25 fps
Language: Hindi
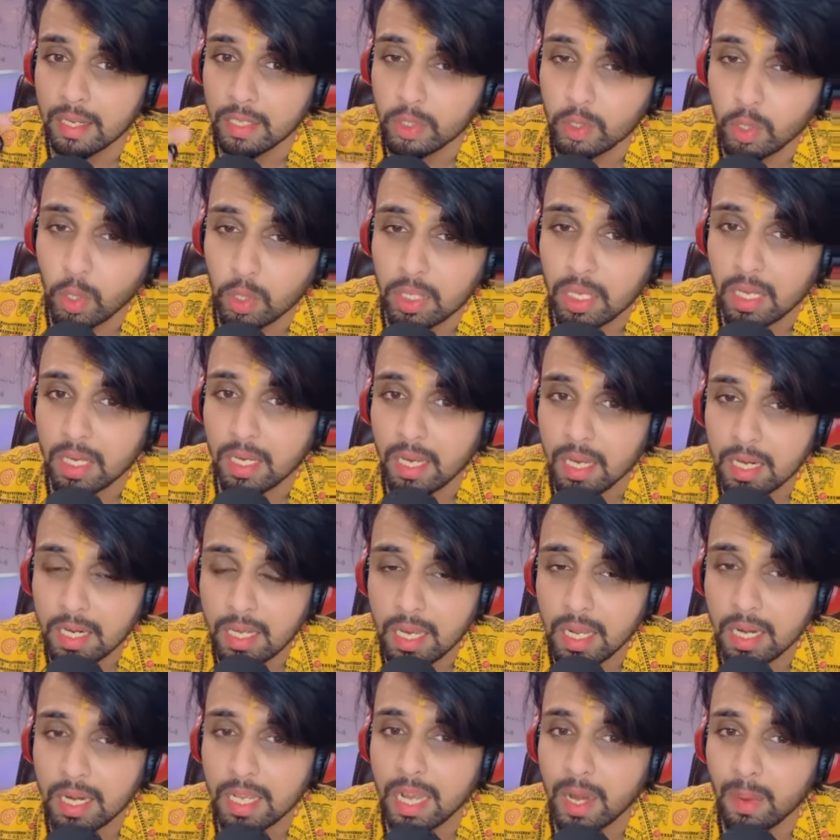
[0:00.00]
चौथा घर
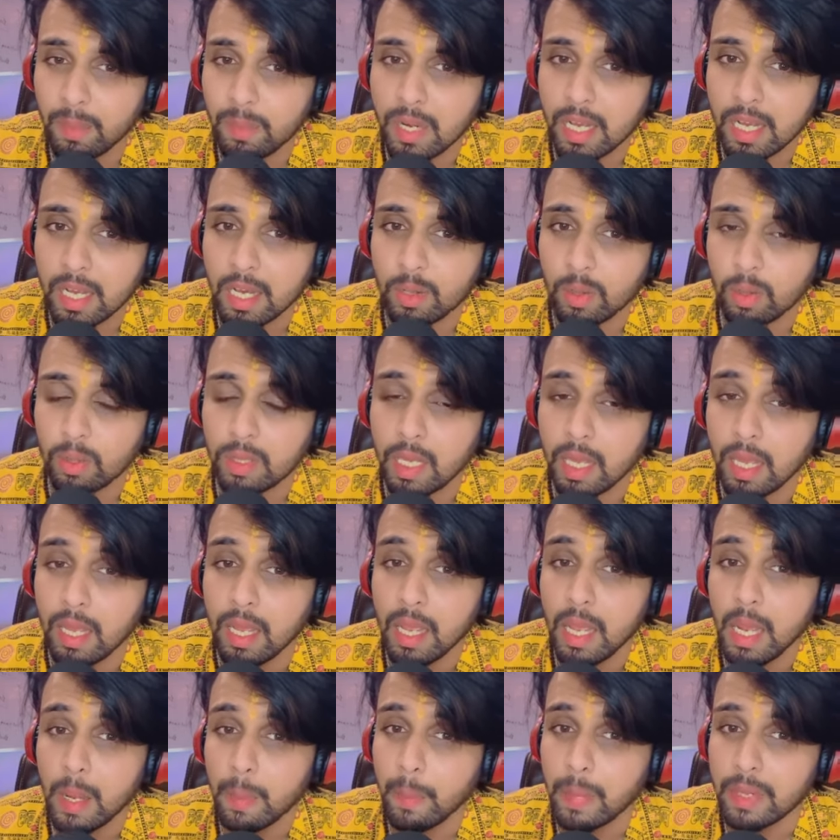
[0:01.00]
घर का अपना घर होता है
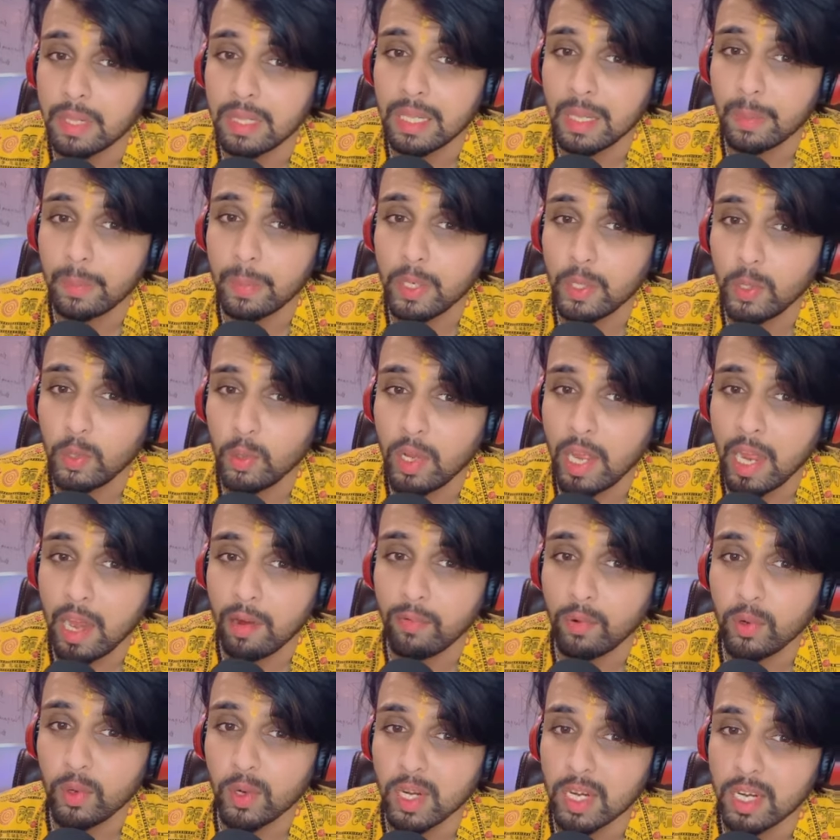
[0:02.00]
मतलब कि यू हैव
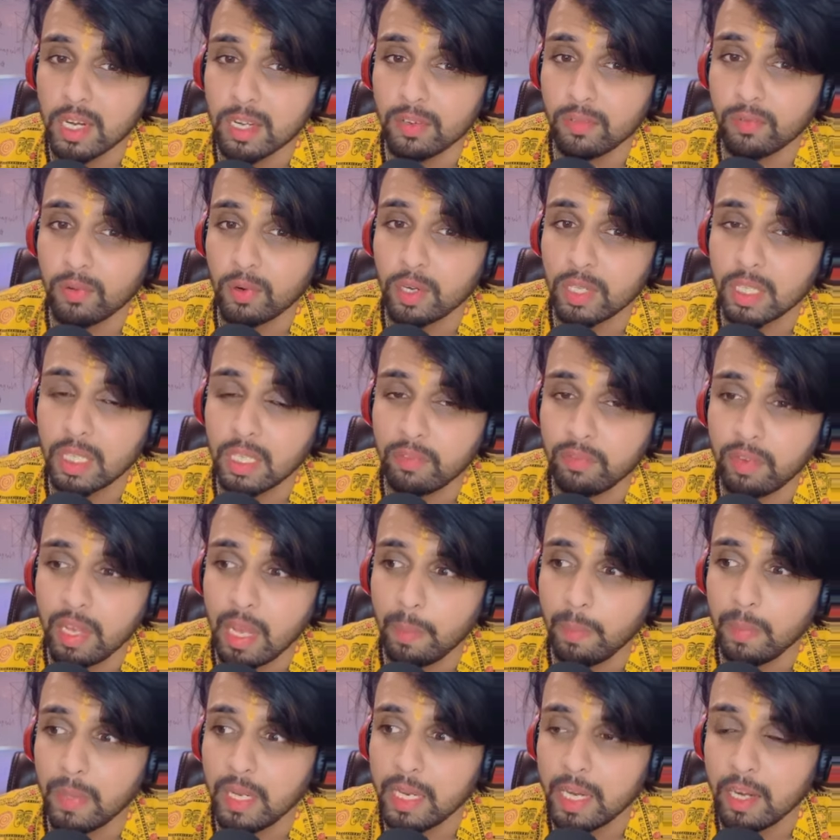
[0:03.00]
टू अर्न फॉर द
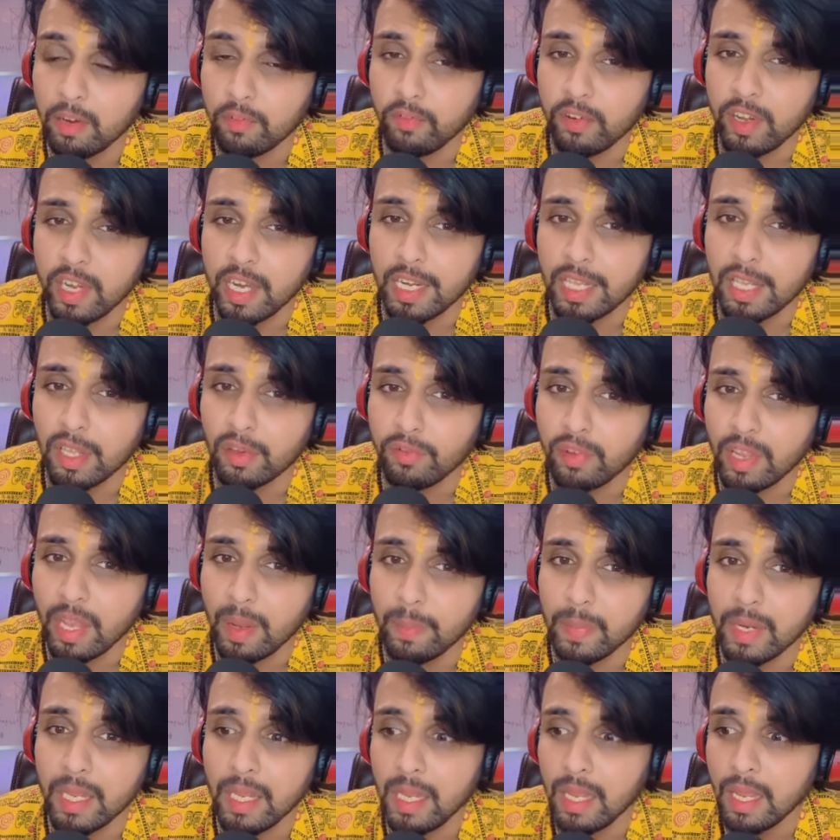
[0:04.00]
फैमिली एंड फीड द
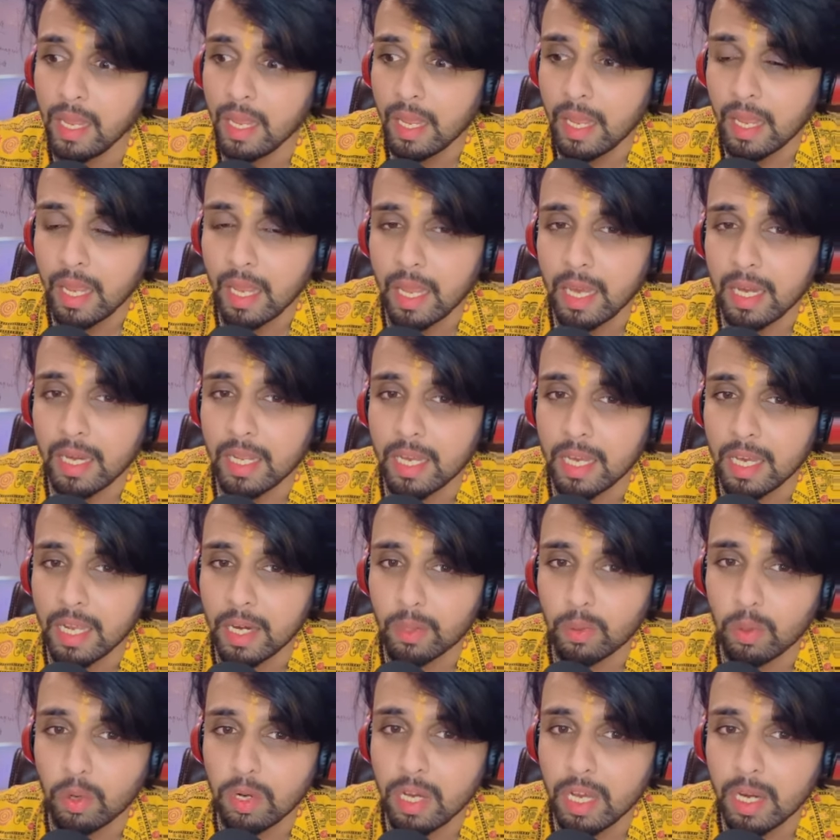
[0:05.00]
फैमिली एंड घर
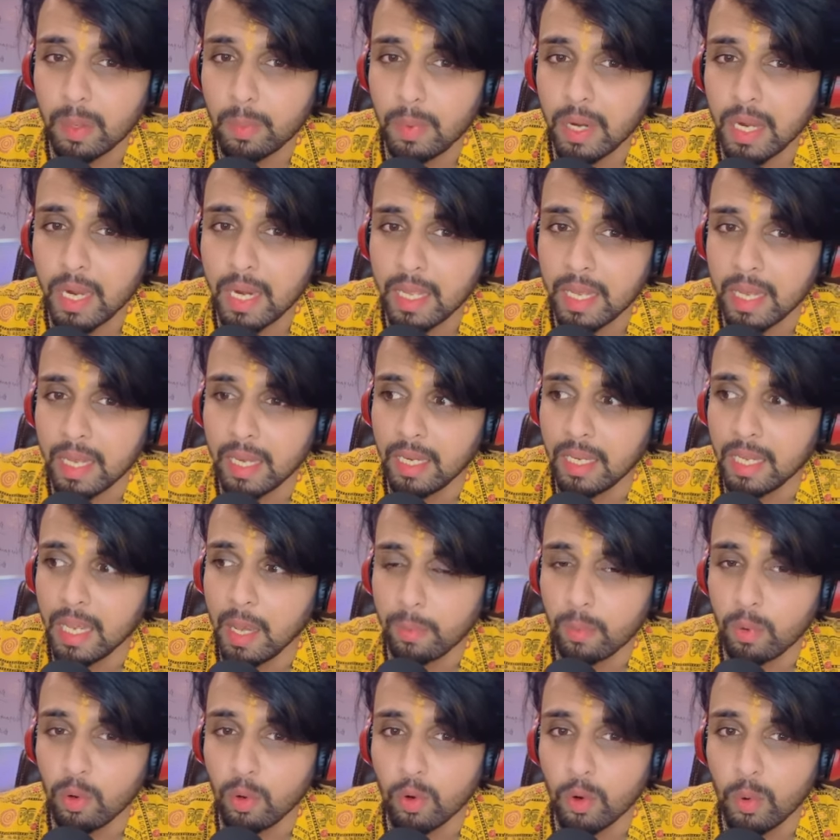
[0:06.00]
को घर बनाने के लिए
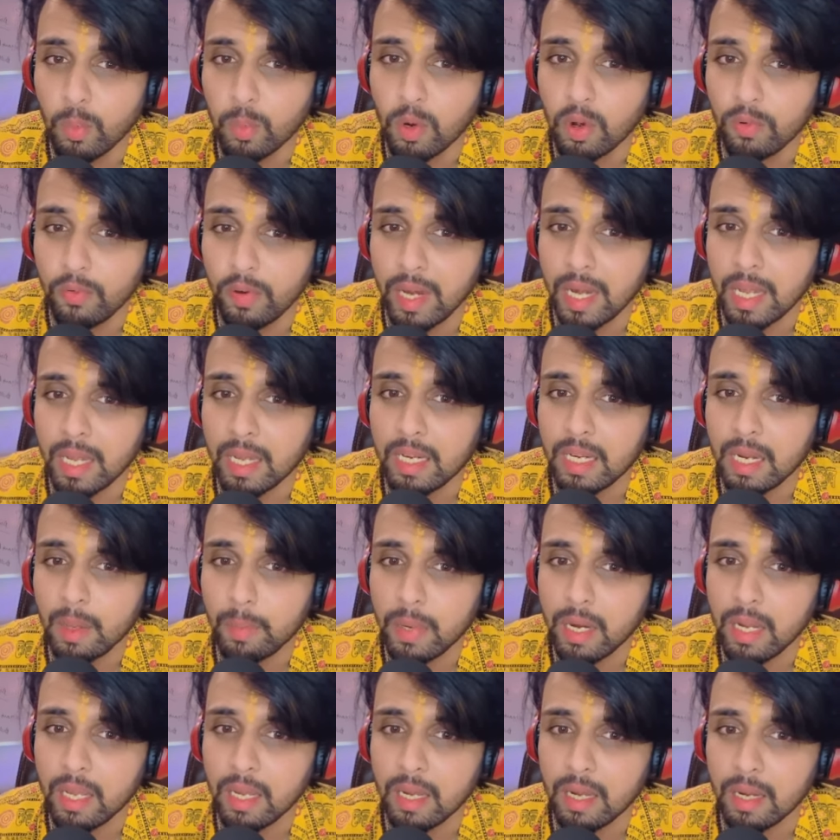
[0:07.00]
आपको होम को फीड करना
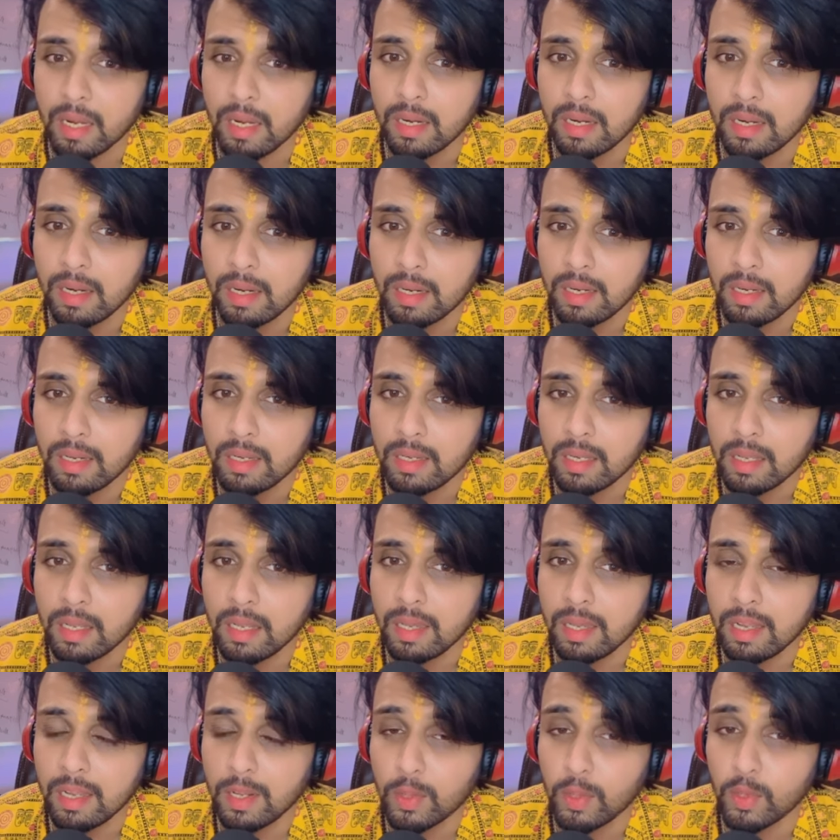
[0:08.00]
पड़ेगा
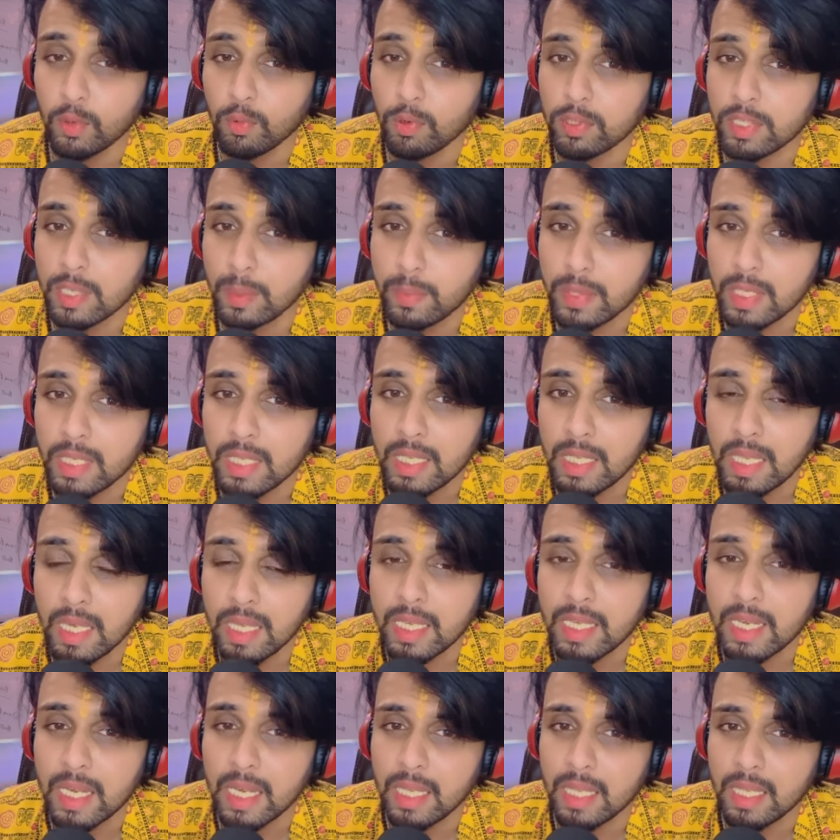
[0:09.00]
ठीक है तो वो सब चीज़ें
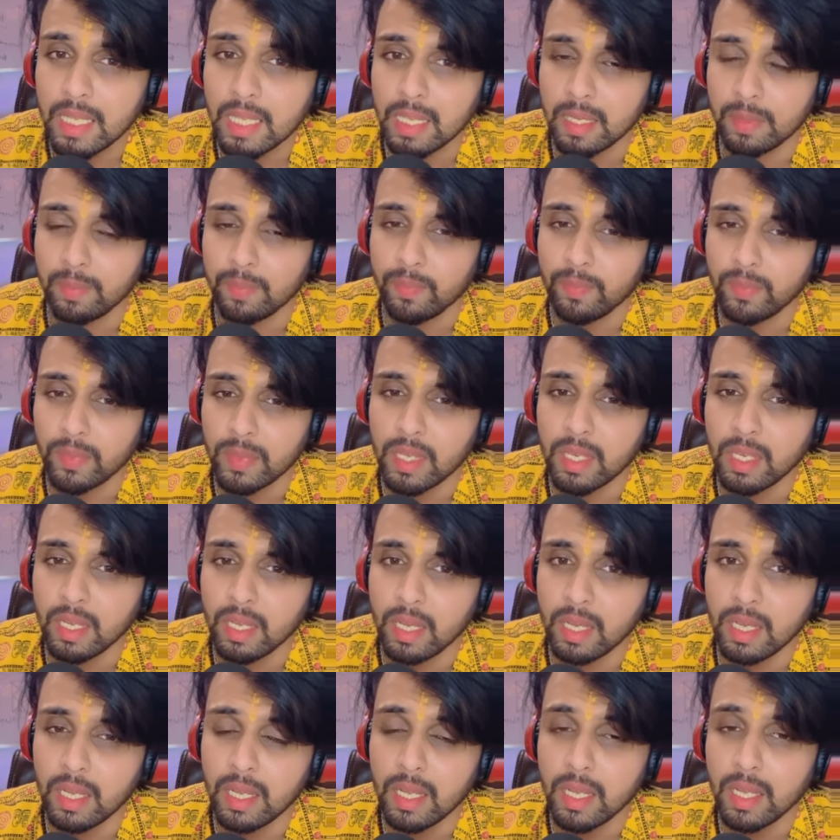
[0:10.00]
देखी जाती हैं
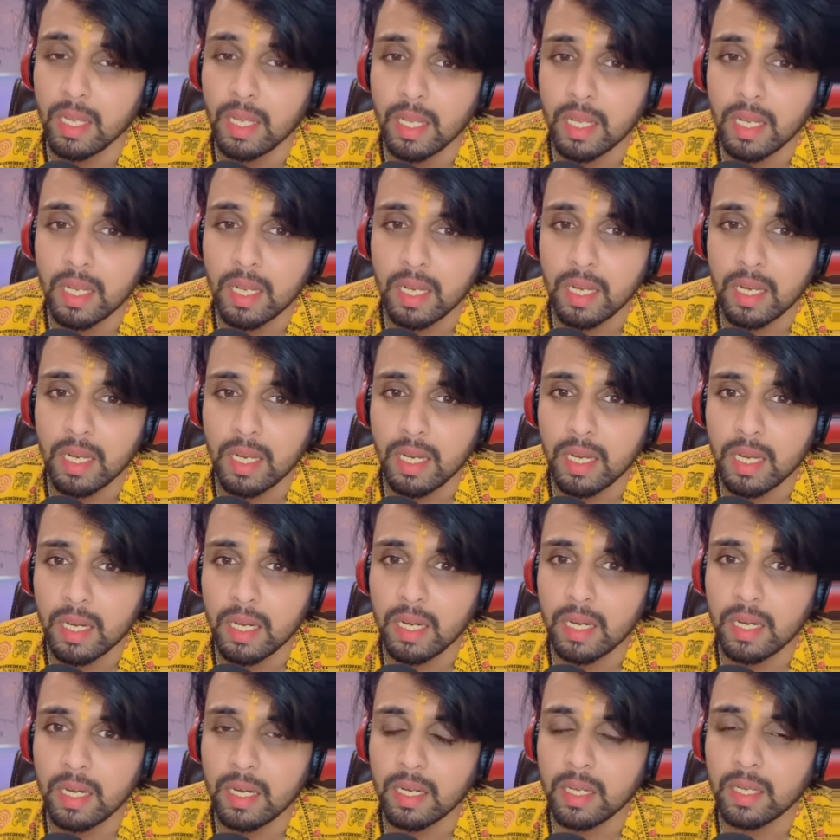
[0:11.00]
ठीक है
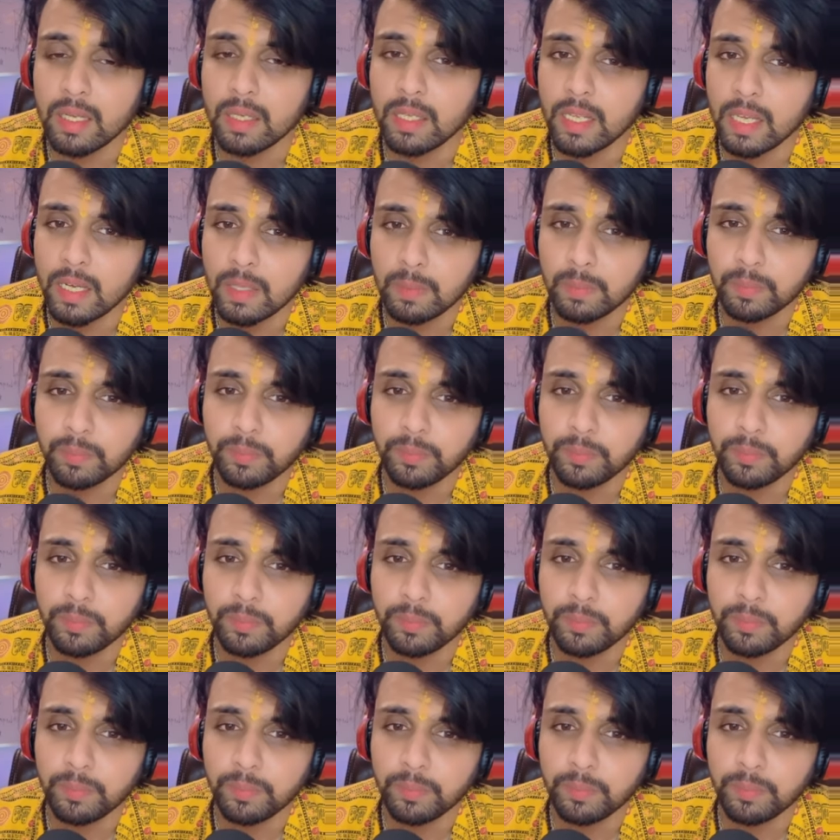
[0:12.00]
एंड या